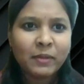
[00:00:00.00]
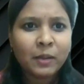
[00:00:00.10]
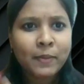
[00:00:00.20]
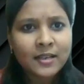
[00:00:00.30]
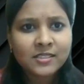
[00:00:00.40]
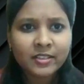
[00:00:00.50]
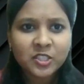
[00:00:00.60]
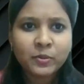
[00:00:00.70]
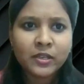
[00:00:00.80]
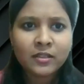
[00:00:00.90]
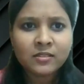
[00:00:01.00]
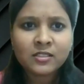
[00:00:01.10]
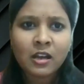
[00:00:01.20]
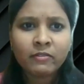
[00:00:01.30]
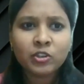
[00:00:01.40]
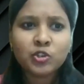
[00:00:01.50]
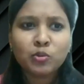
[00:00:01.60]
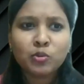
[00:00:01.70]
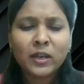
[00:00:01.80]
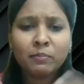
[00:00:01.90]
మన పాస్ట్ ఎక్స్పీరియన్సెస్
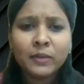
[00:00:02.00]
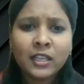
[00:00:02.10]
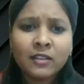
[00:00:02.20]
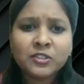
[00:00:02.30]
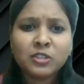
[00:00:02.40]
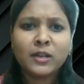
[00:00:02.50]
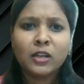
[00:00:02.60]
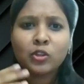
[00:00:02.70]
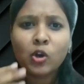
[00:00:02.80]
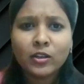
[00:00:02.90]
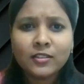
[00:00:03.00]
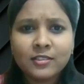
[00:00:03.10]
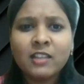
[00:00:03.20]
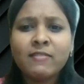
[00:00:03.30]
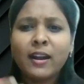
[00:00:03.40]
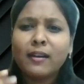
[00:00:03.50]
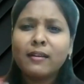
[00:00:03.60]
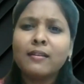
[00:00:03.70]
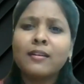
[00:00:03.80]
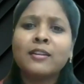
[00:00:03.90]
కావచ్చు మన బిలీవ్స్ మన థాట్స్
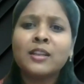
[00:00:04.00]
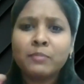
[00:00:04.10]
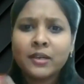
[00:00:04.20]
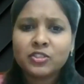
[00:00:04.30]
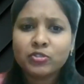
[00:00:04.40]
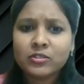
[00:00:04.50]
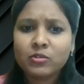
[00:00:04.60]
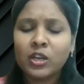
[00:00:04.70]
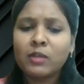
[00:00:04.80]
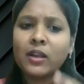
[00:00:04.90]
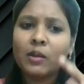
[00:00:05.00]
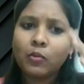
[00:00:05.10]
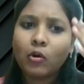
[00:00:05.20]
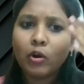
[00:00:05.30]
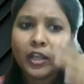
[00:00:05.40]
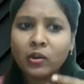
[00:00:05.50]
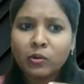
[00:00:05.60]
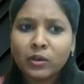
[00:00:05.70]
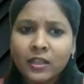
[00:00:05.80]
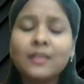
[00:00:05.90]
ఇవన్నిటిని బేస్ చేసుకొని మన
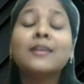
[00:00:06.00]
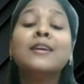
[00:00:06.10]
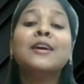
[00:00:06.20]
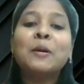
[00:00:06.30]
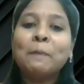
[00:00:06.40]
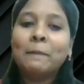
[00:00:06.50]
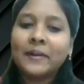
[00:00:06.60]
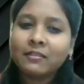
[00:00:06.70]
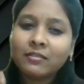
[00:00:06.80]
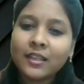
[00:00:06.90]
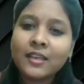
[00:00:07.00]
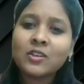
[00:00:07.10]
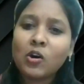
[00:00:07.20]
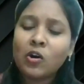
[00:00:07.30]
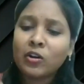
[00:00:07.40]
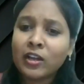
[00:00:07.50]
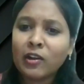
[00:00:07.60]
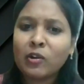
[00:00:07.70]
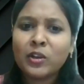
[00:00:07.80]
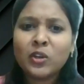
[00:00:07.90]
బాడీలోని ప్రతి
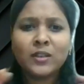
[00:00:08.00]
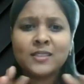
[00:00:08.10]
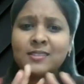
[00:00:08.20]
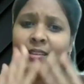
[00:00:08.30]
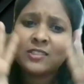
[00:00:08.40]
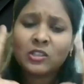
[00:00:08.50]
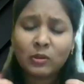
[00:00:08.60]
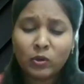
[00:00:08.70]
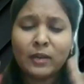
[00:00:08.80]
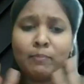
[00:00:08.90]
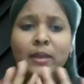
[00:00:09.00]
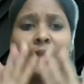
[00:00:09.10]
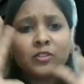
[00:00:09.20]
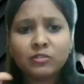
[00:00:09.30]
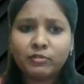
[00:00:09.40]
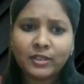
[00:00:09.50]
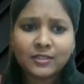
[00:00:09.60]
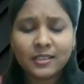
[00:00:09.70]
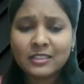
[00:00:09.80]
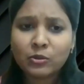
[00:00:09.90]
ఆర్గాన్ లోని కొన్ని సెల్స్ కొన్ని మిలియన్స్ ఆఫ్
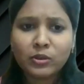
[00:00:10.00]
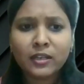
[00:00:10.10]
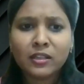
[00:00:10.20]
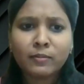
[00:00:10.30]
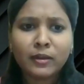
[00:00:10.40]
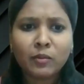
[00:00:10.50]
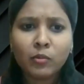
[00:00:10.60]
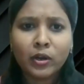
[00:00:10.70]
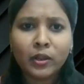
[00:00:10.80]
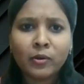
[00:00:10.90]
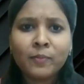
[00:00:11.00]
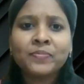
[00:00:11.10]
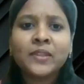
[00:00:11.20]
సెల్స్ ఉన్నాయి కదా మనకి బాడీలో